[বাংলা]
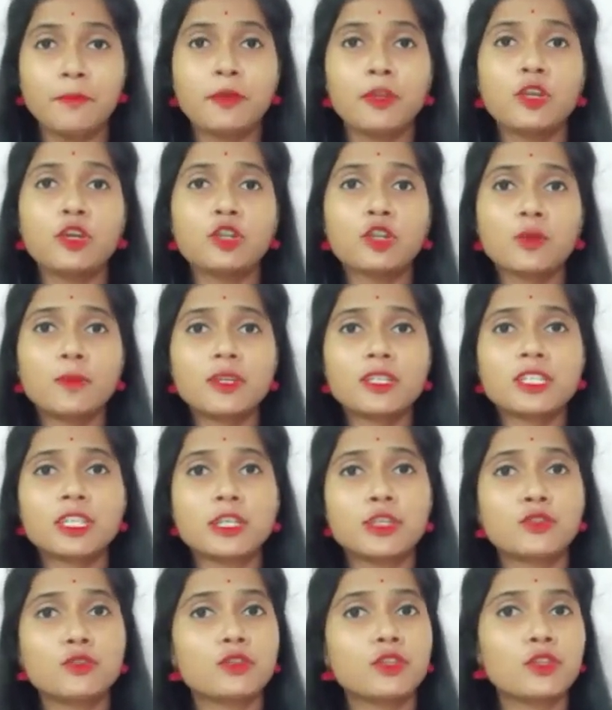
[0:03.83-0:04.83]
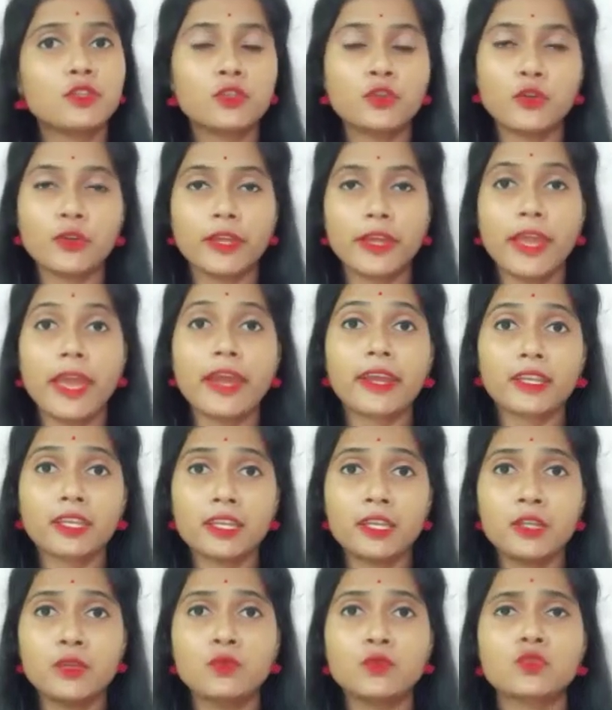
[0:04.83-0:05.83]
বিগত বেশ কিছুদিন ধরে
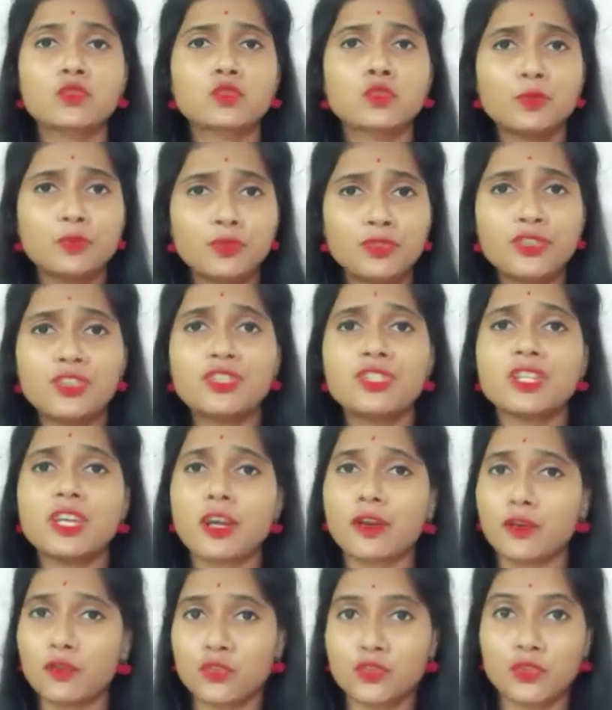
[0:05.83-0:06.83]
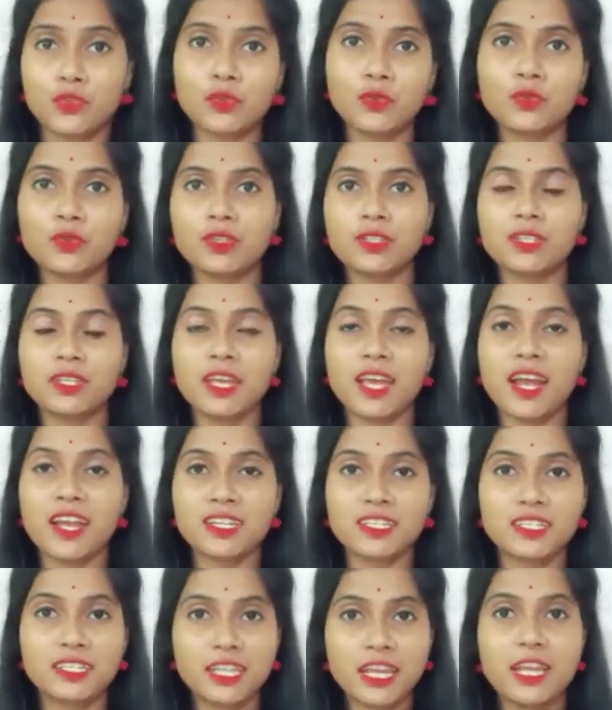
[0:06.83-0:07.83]
একটা নিউজ খুব দৃষ্টি আকর্ষণ করছে
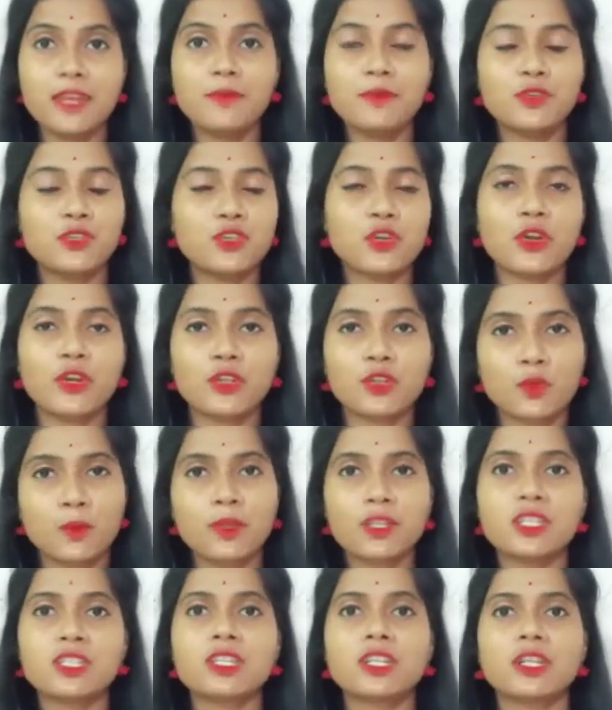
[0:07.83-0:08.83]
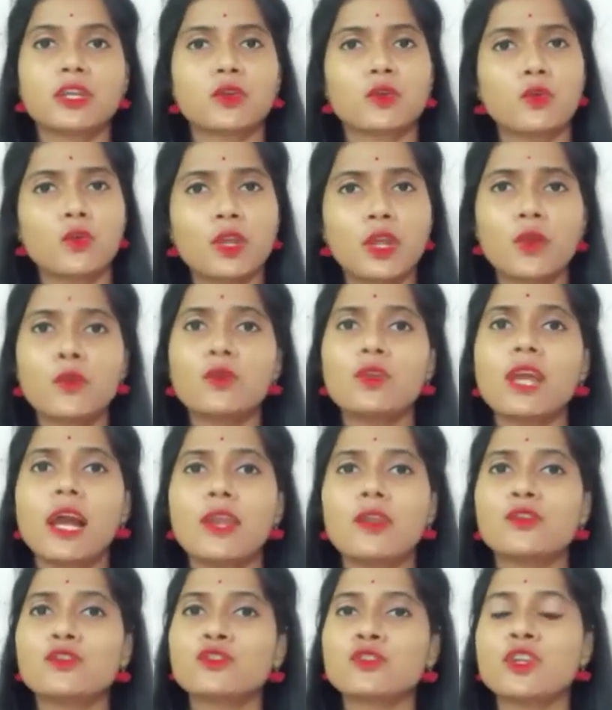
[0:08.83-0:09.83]
আর সেই বিষয়ে তোমাদের সাথে খোলাখুলি
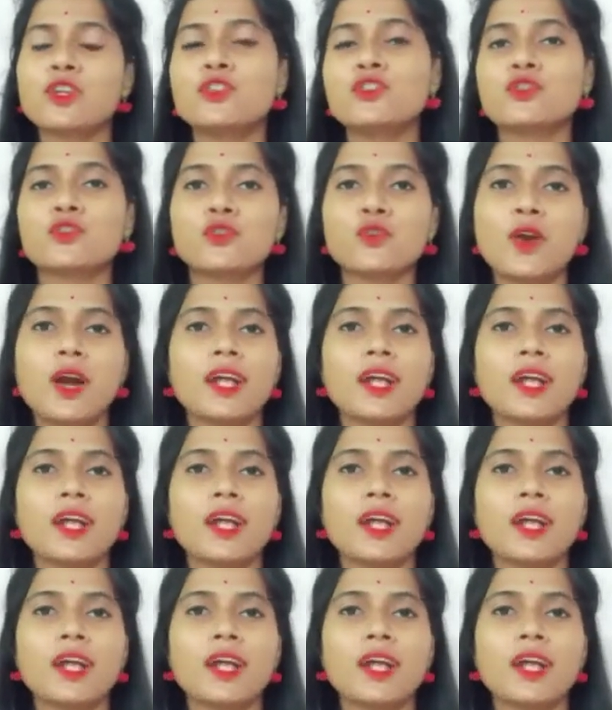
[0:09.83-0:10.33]
আলোচনার জন্য